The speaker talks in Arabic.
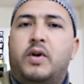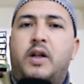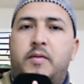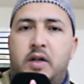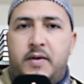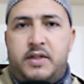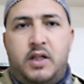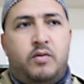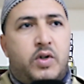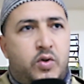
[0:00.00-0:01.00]
ونميمة
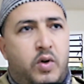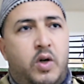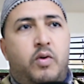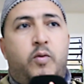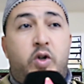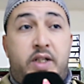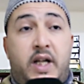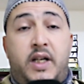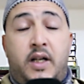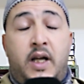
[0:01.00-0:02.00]
وزور
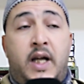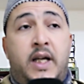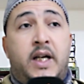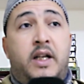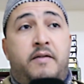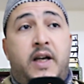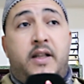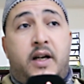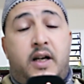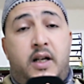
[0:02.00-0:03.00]
وبهتان يعني
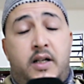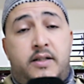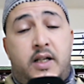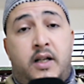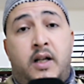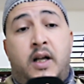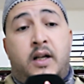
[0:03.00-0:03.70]
فإذا كان الإنسان